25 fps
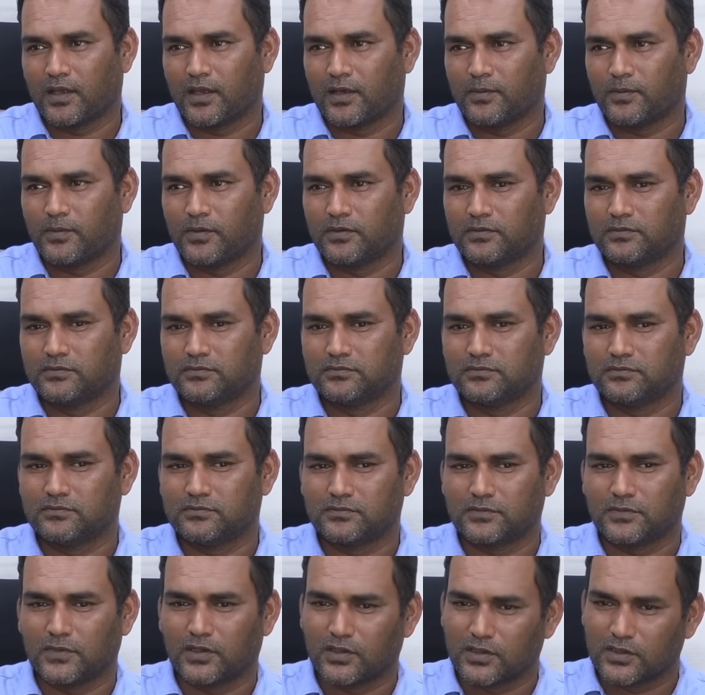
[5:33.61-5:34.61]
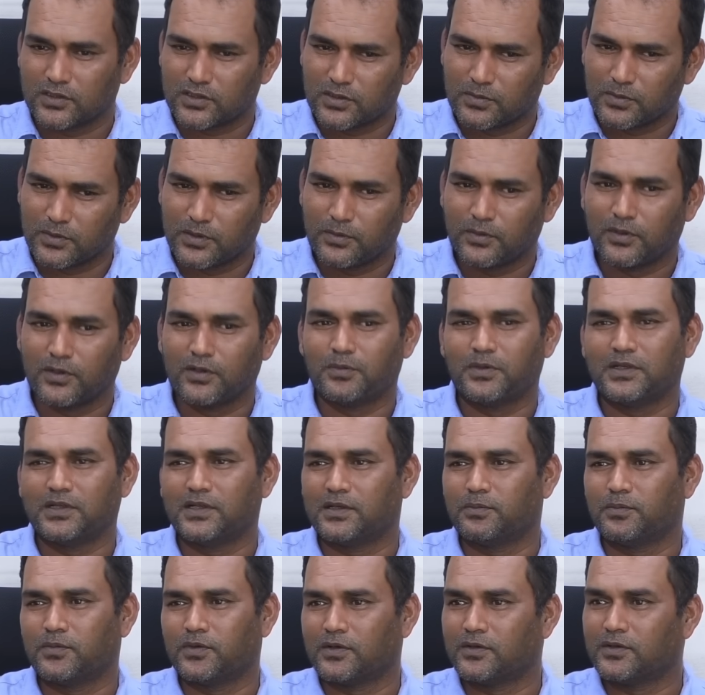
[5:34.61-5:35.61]
এবং অনেক সময় বলবে
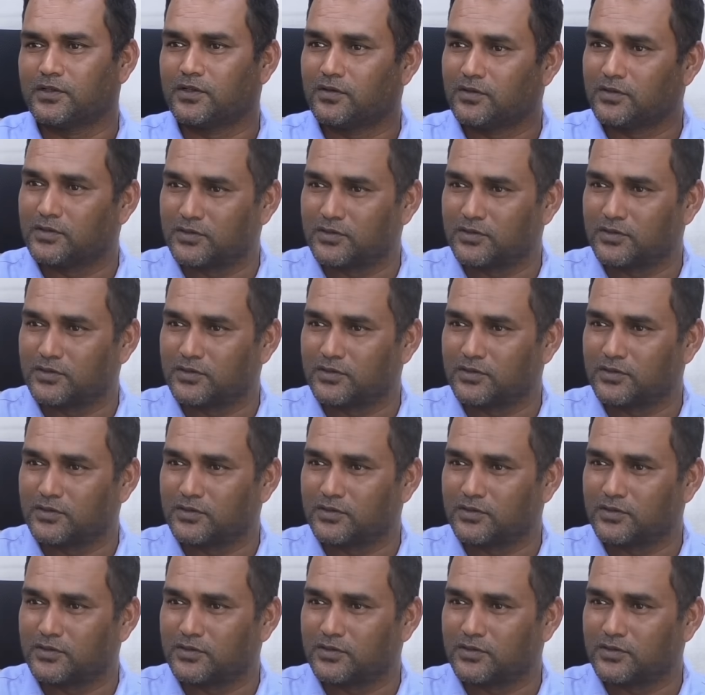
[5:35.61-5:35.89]
বলে যাও